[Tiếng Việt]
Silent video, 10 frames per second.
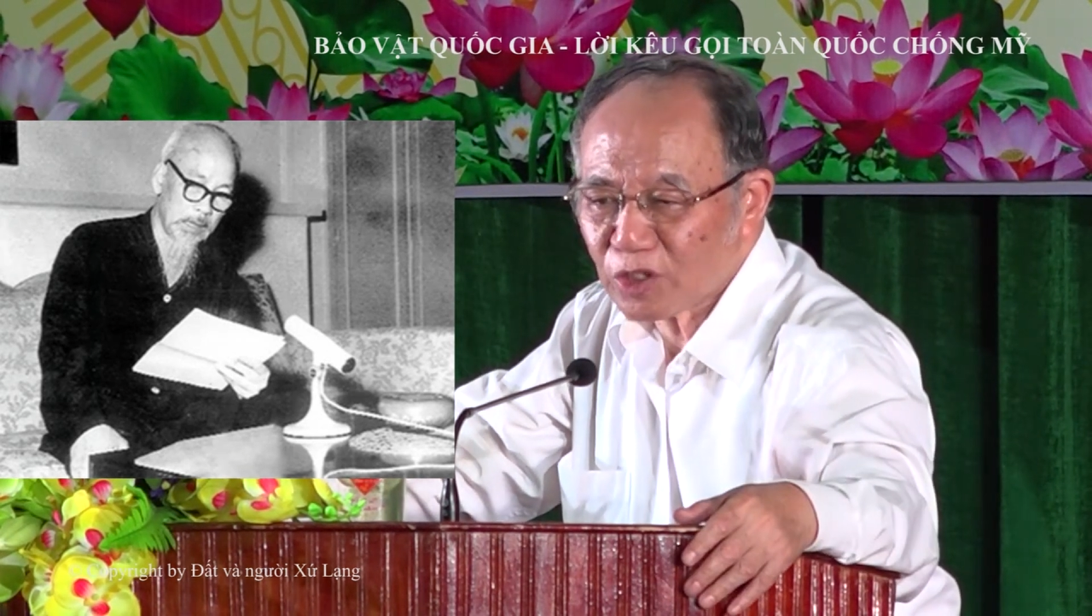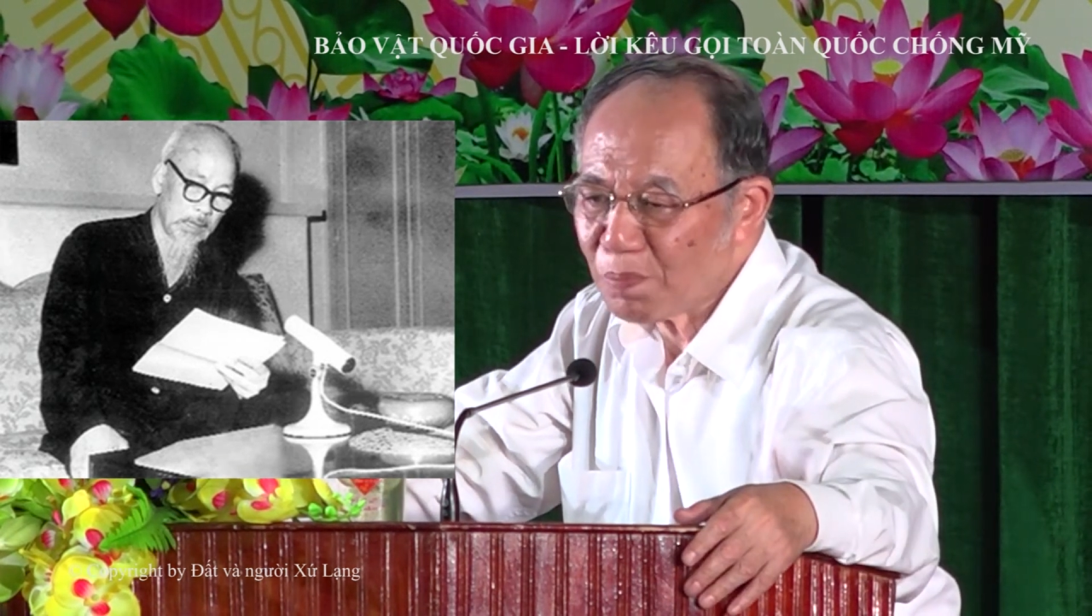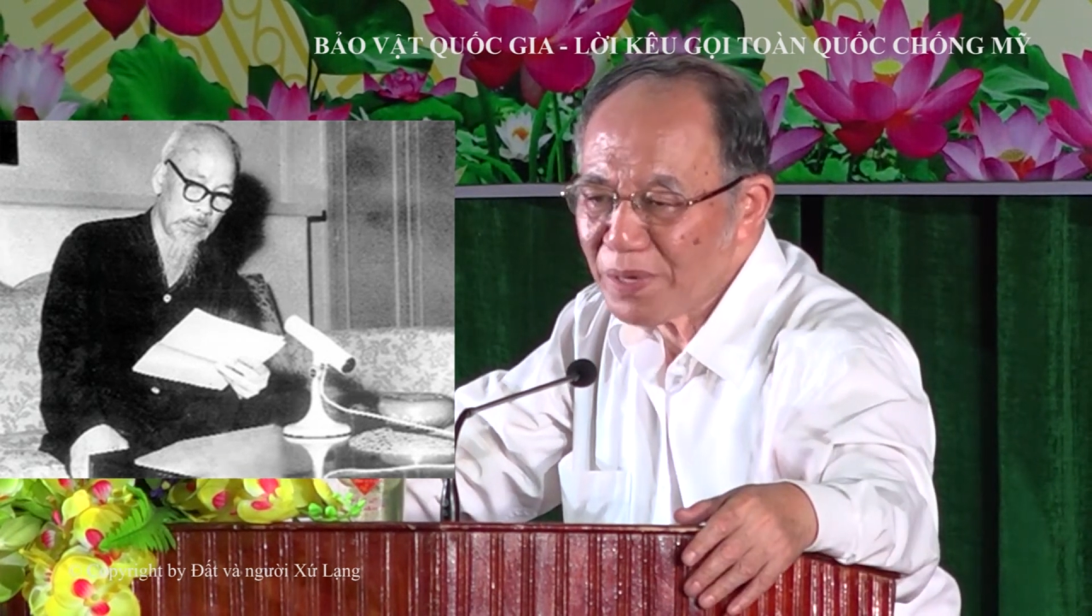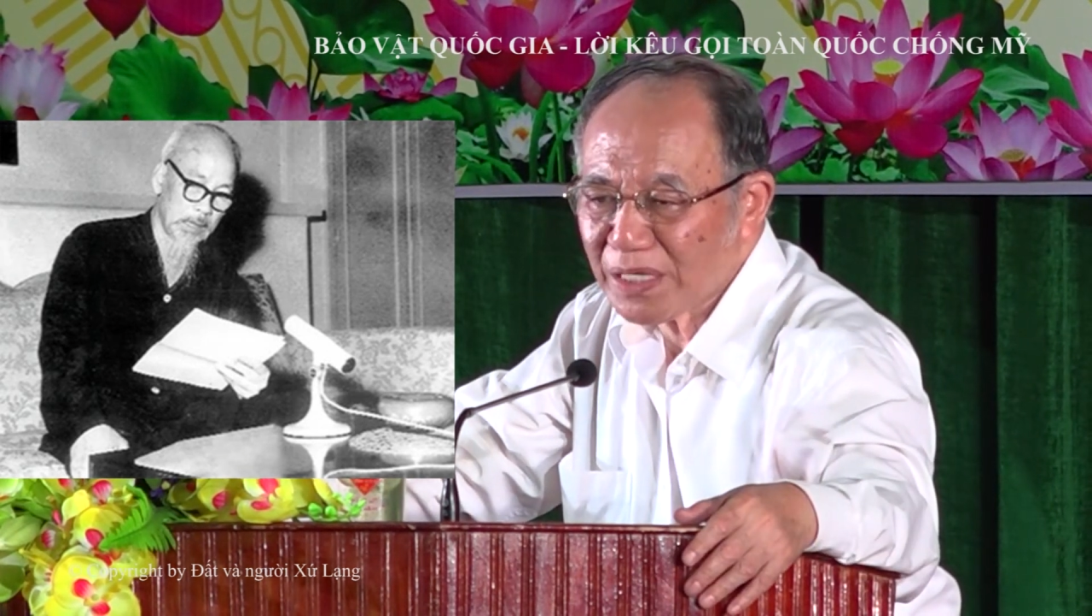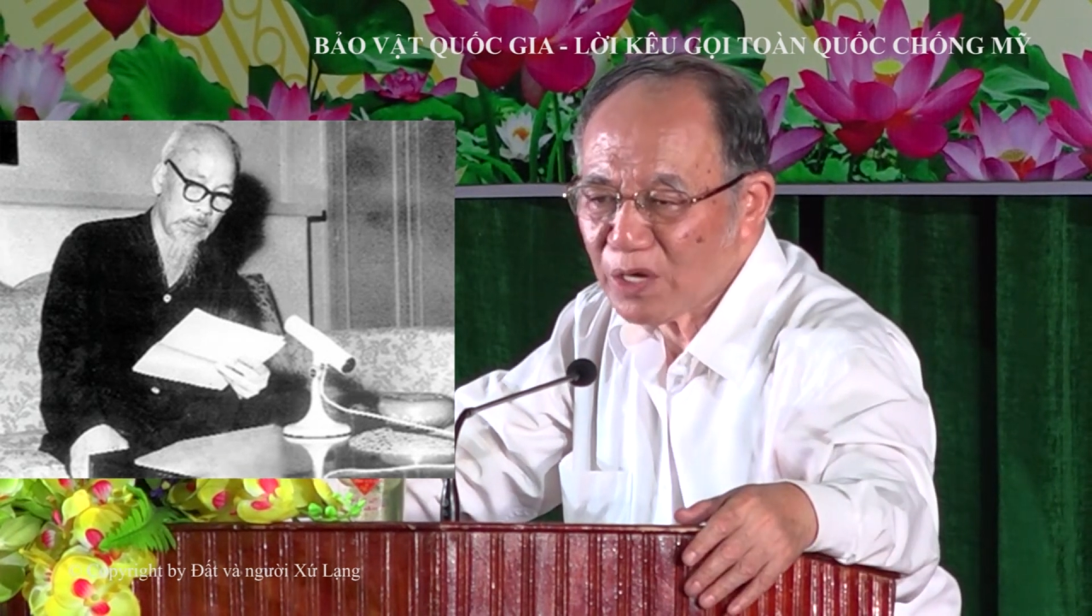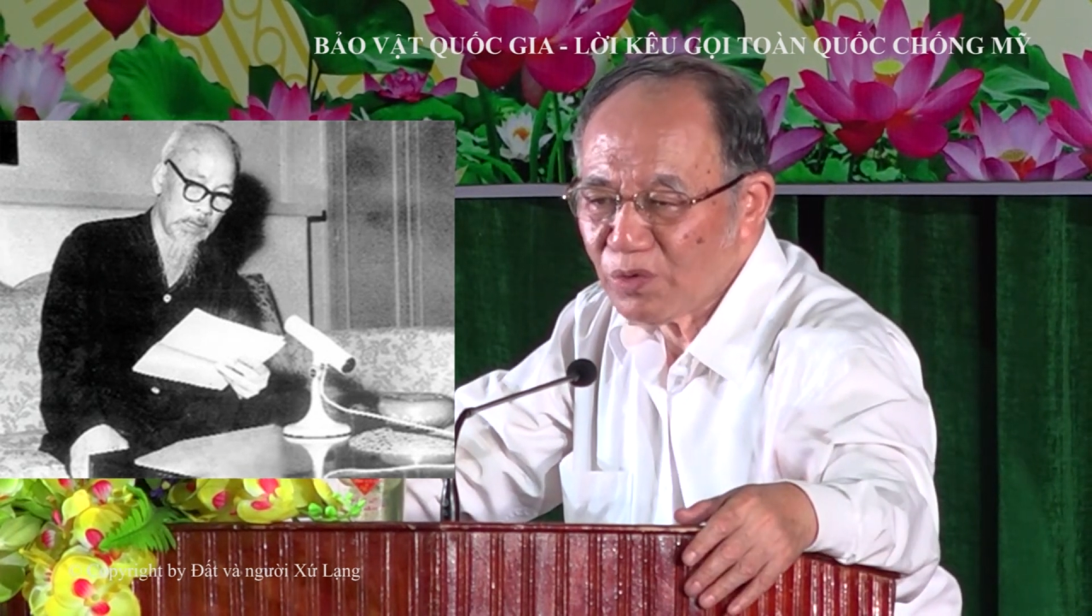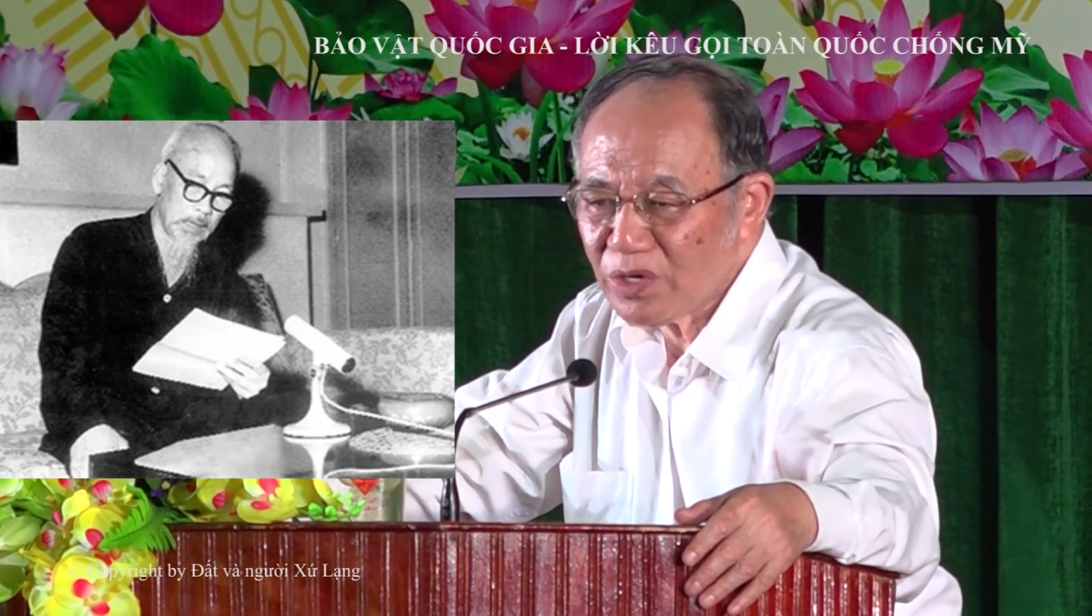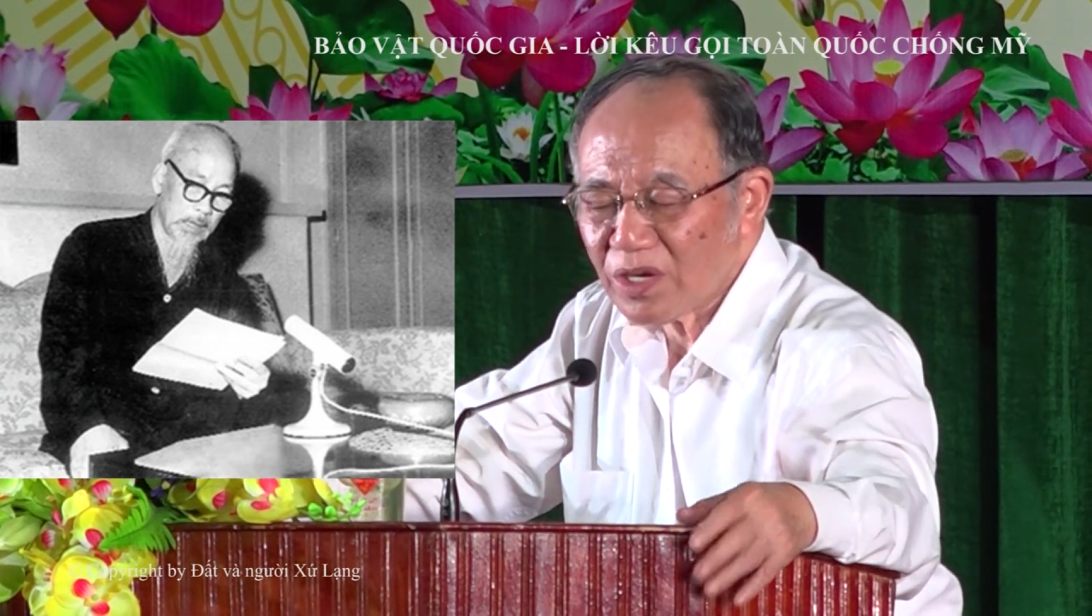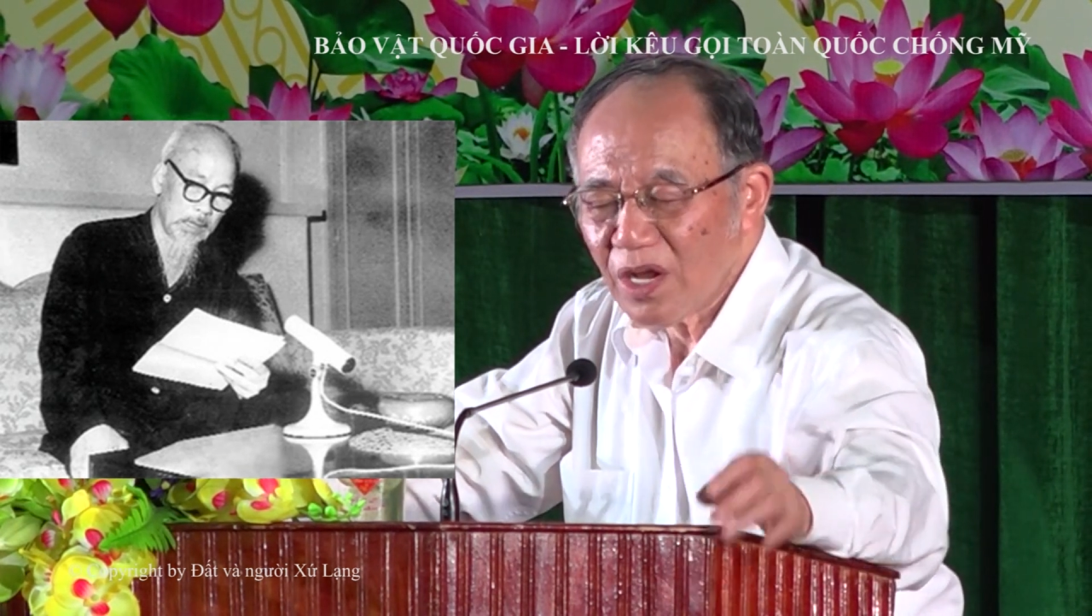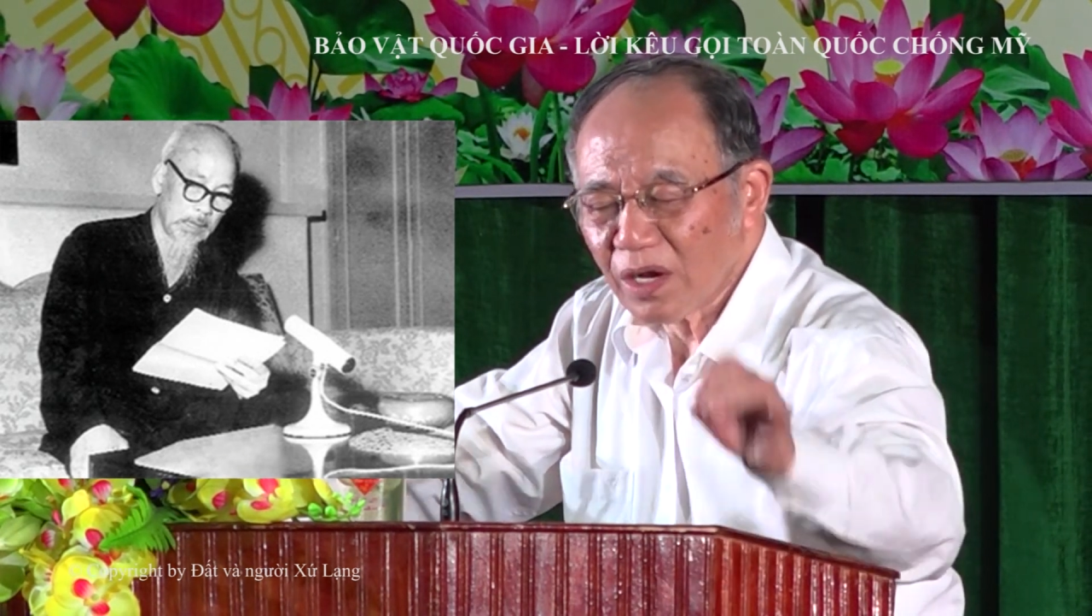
chống Mỹ cứu nước